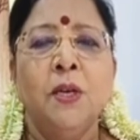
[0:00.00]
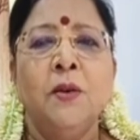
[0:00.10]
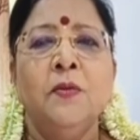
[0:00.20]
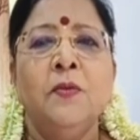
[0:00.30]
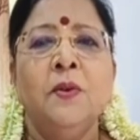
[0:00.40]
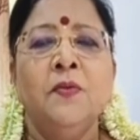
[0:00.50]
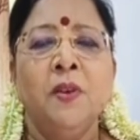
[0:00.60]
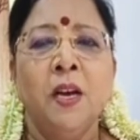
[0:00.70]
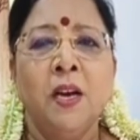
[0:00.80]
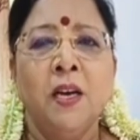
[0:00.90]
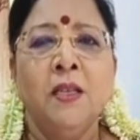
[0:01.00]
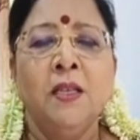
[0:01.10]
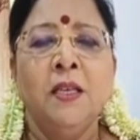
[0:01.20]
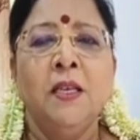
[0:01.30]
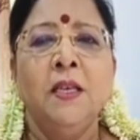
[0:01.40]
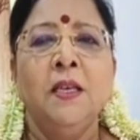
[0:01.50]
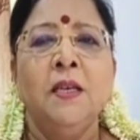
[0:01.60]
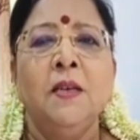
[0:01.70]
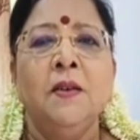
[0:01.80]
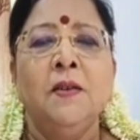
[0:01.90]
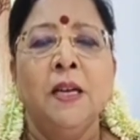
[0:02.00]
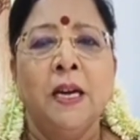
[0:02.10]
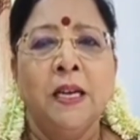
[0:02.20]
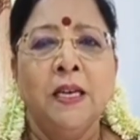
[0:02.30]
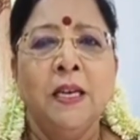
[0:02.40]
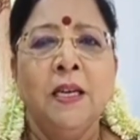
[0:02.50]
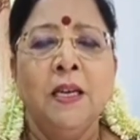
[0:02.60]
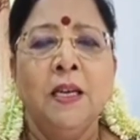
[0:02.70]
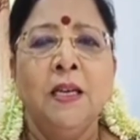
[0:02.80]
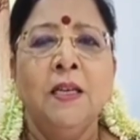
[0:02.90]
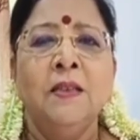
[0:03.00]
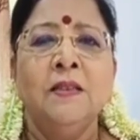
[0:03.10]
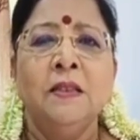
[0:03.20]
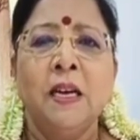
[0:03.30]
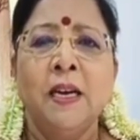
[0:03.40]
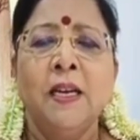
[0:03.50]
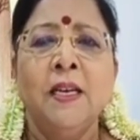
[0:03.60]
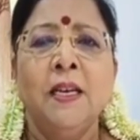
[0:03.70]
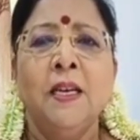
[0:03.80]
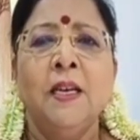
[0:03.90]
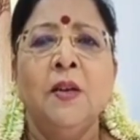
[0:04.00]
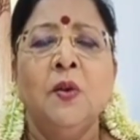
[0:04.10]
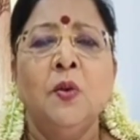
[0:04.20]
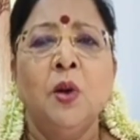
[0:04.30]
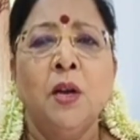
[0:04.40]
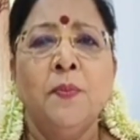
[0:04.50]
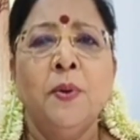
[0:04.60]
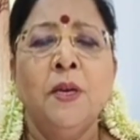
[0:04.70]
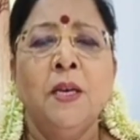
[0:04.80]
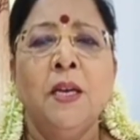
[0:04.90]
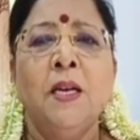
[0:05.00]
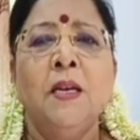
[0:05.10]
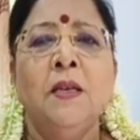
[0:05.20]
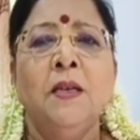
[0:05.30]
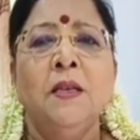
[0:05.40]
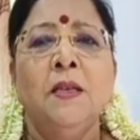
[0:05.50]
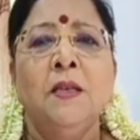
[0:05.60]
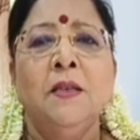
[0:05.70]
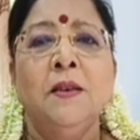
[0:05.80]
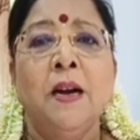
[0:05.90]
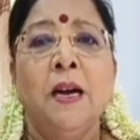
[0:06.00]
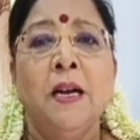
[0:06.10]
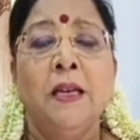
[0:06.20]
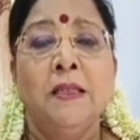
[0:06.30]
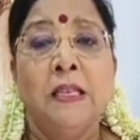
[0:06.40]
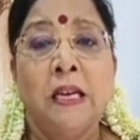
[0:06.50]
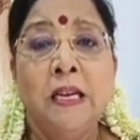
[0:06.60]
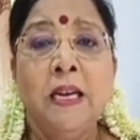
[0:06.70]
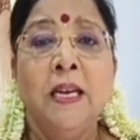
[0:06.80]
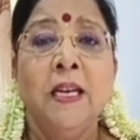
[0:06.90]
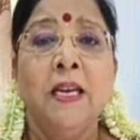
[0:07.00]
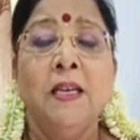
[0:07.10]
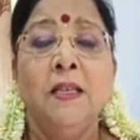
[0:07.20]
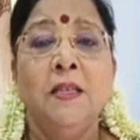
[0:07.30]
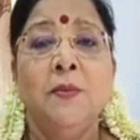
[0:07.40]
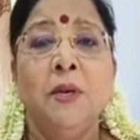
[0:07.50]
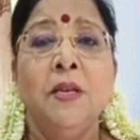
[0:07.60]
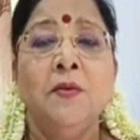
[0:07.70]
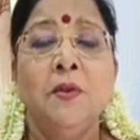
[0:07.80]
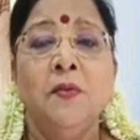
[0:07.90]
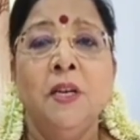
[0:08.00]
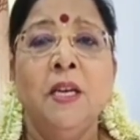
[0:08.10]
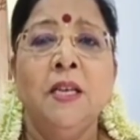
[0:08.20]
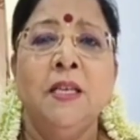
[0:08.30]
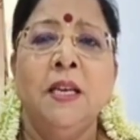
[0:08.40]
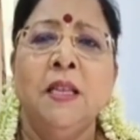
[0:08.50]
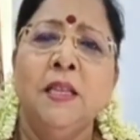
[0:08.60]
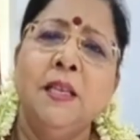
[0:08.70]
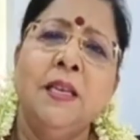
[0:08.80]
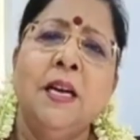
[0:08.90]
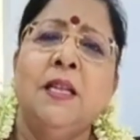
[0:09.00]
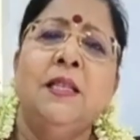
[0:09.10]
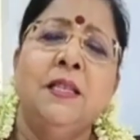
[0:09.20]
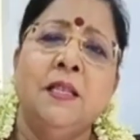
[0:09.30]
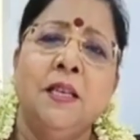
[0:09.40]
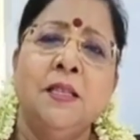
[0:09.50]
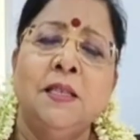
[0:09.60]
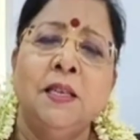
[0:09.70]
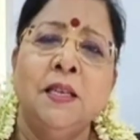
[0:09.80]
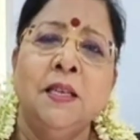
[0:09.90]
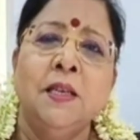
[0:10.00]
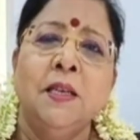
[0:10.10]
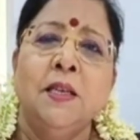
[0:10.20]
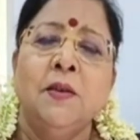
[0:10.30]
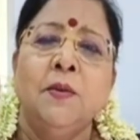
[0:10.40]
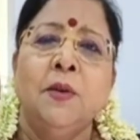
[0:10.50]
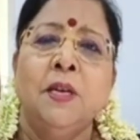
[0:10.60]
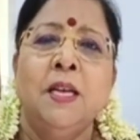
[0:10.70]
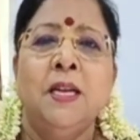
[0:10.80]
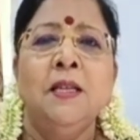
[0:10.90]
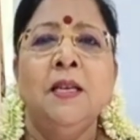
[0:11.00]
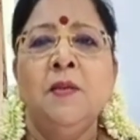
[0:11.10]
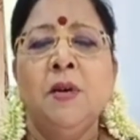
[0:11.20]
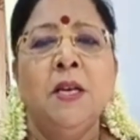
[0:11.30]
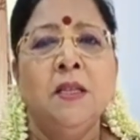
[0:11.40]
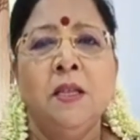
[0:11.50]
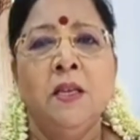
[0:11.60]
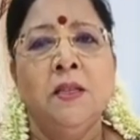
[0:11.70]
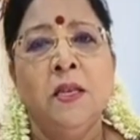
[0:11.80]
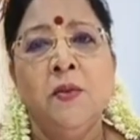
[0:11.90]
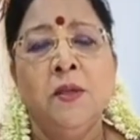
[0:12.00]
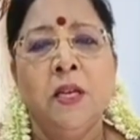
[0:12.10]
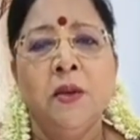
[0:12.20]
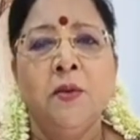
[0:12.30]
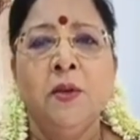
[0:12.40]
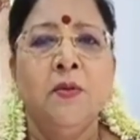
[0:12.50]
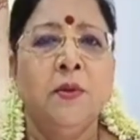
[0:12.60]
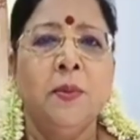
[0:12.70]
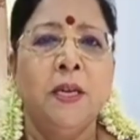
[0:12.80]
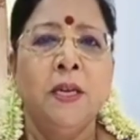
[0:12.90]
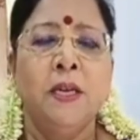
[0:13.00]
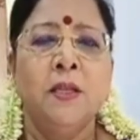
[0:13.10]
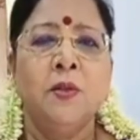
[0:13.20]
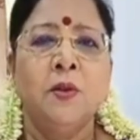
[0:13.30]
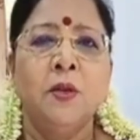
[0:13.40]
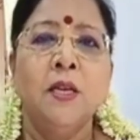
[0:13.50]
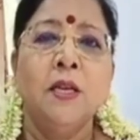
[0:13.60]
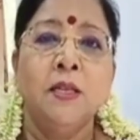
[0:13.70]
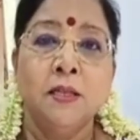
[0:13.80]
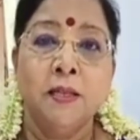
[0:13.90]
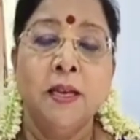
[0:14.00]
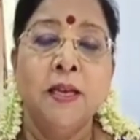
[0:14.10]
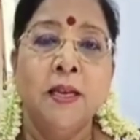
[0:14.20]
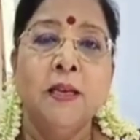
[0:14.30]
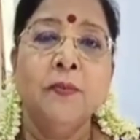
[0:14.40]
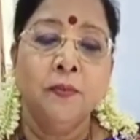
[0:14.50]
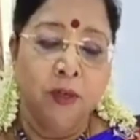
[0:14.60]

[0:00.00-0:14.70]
பயம் வியாதி தடங்கல்கள் தடைகள் குழப்பங்கள் சண்டைகள் இந்த மாதிரி உங்கள் வீட்டில் எது நடந்துட்டு இருந்தாலும் சரி ஒரு நிரந்தரமான த தீர்வு தரக்கூடிய ஒரு பரிகாரத்தை சொல்கிறேன் செய்யுங்க